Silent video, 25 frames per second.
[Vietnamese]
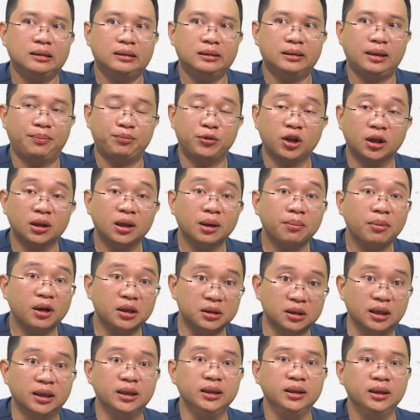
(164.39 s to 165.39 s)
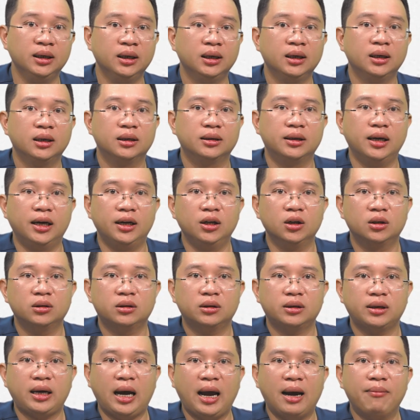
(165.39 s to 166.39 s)
gặp trực tiếp bác sĩ để được
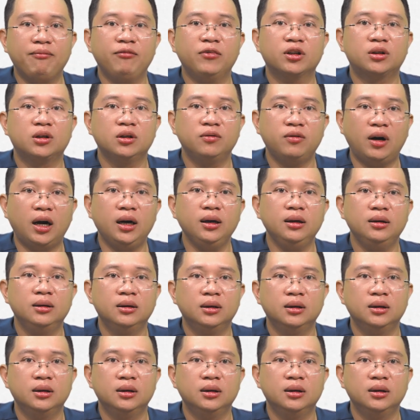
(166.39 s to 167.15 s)
khám và tư vấn